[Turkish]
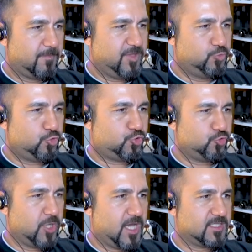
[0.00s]
Ve düş
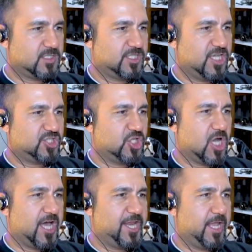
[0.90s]
şuraya artık. Yetti
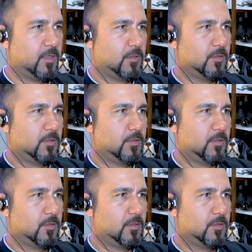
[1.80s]
gari.